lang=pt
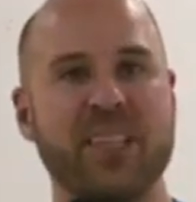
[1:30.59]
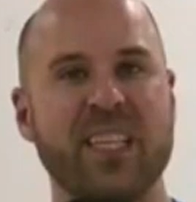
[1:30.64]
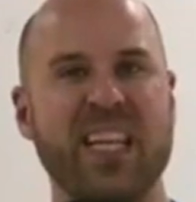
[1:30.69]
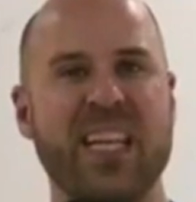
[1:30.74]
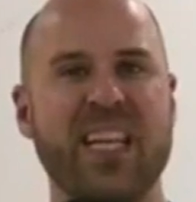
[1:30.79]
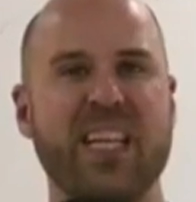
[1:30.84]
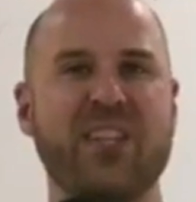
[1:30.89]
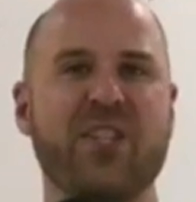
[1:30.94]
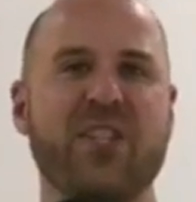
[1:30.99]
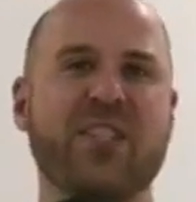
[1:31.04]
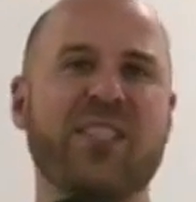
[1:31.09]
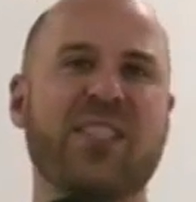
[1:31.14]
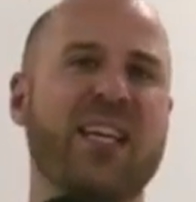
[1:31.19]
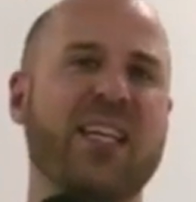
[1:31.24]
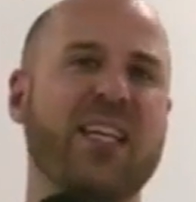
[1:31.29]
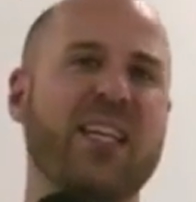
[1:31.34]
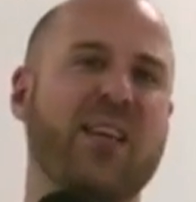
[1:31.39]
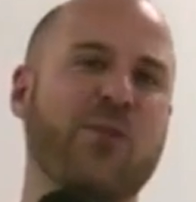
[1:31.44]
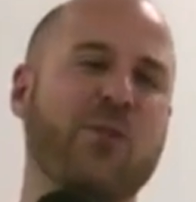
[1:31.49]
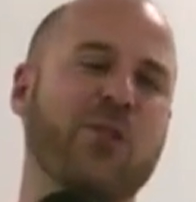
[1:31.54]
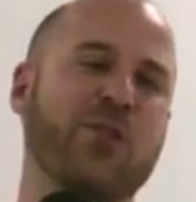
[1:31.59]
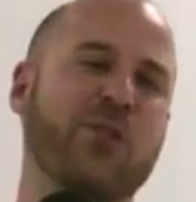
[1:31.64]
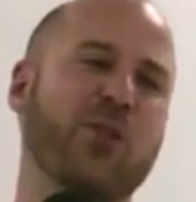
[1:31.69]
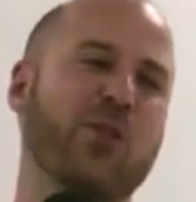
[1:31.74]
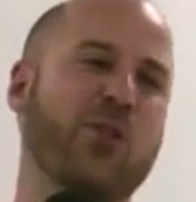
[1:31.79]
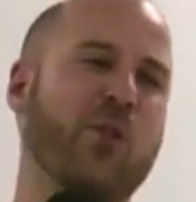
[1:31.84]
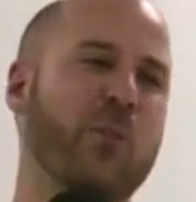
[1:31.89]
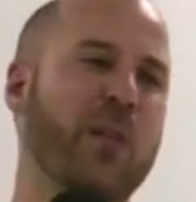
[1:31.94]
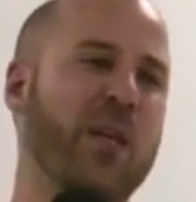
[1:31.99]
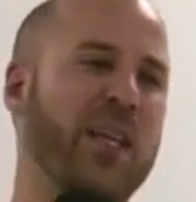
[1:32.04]
Ele disse: Ah, não, hoje eu
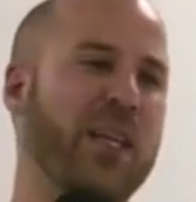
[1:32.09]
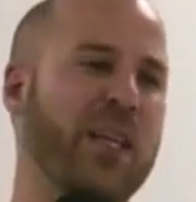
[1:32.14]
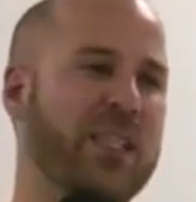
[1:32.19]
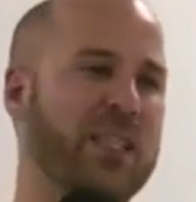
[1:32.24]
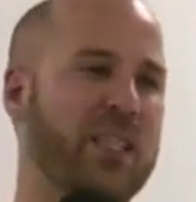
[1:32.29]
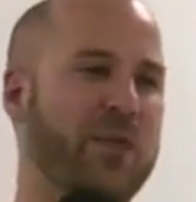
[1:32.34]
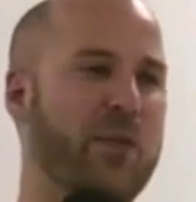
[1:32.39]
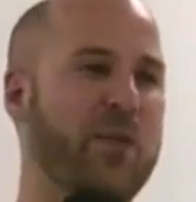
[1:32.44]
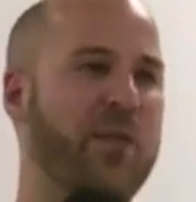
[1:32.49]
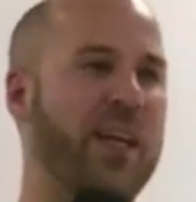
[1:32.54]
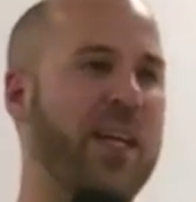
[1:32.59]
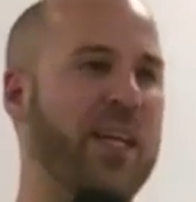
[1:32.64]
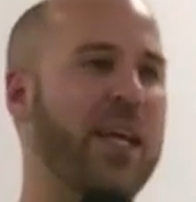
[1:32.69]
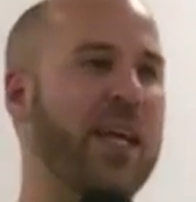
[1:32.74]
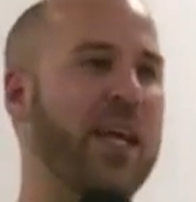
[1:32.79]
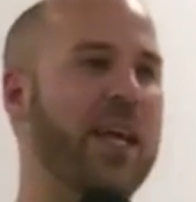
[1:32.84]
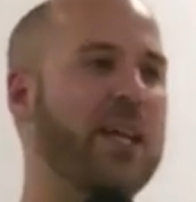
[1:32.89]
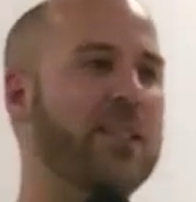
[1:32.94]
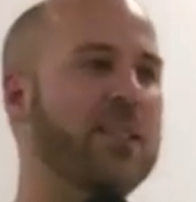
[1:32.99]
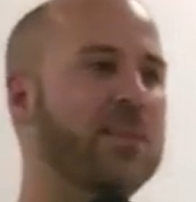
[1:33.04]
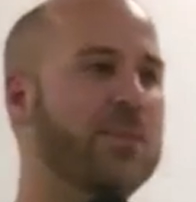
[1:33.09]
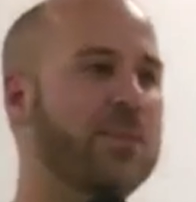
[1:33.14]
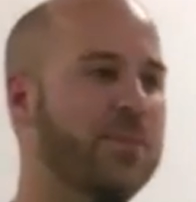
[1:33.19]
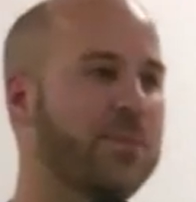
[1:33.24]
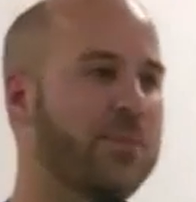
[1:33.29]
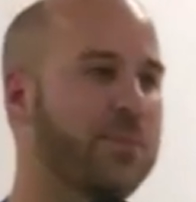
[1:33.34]
estou com preguiça, vou ficar em casa.